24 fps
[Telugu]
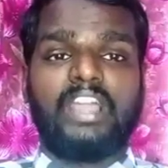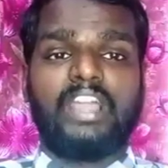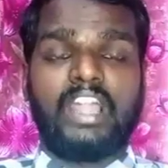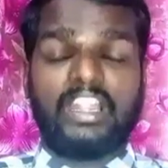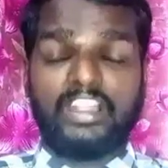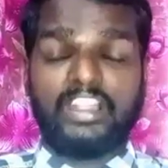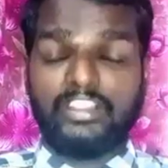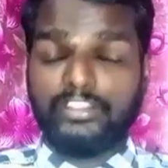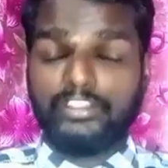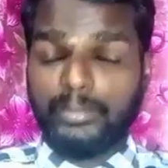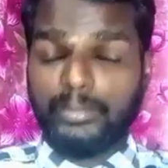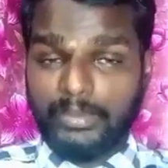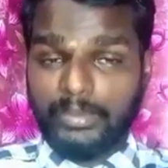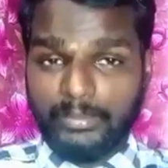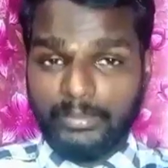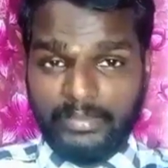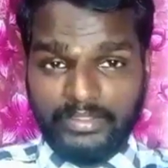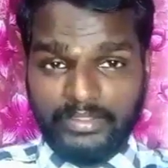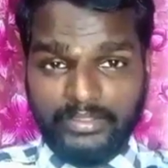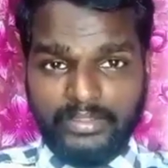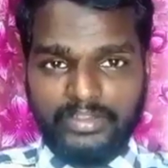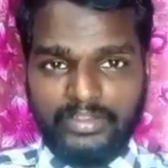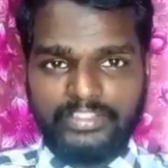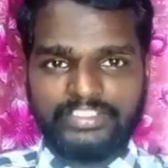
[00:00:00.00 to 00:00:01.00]
అన్నదమ్ముల
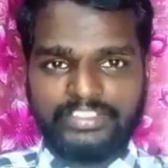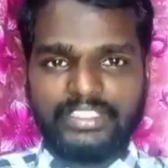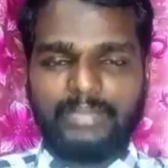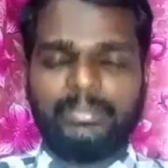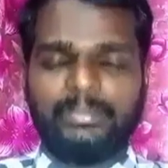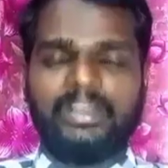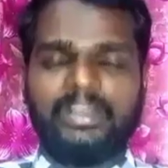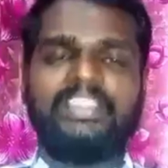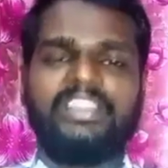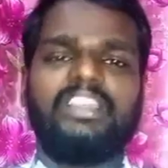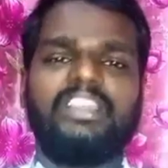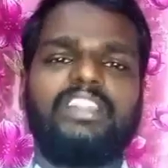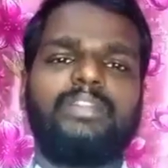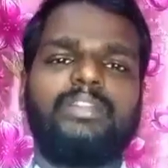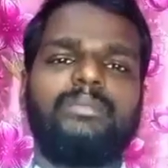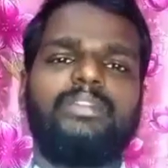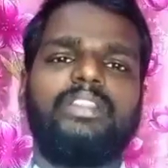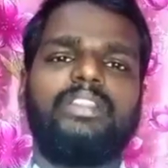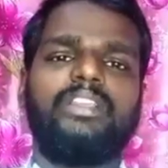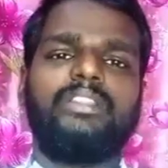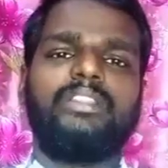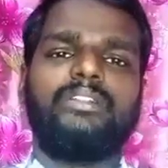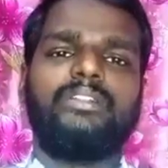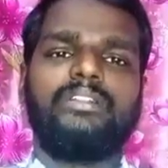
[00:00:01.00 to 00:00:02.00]
మధ్యలో సమాధానం
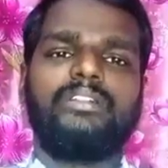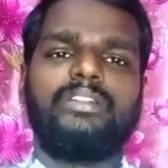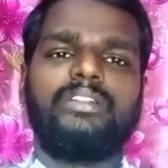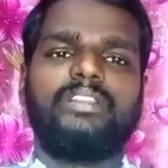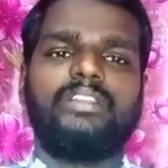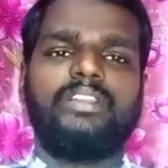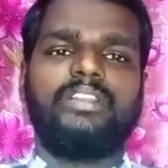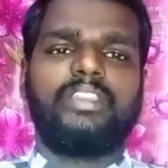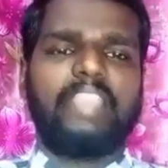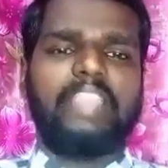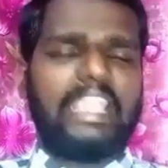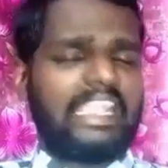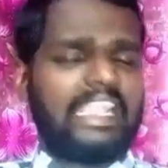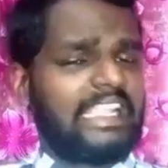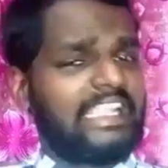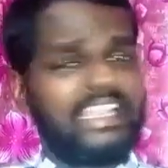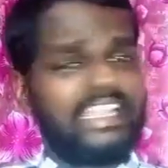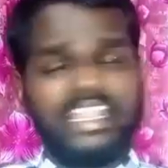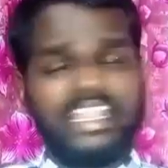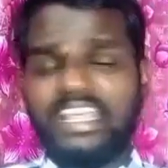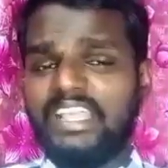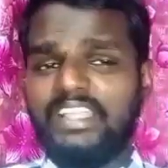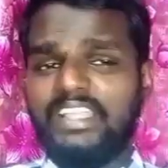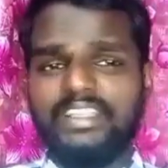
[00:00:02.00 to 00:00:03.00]
లేదు
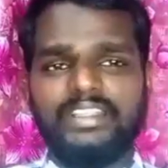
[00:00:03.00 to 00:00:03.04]
ఎక్కడ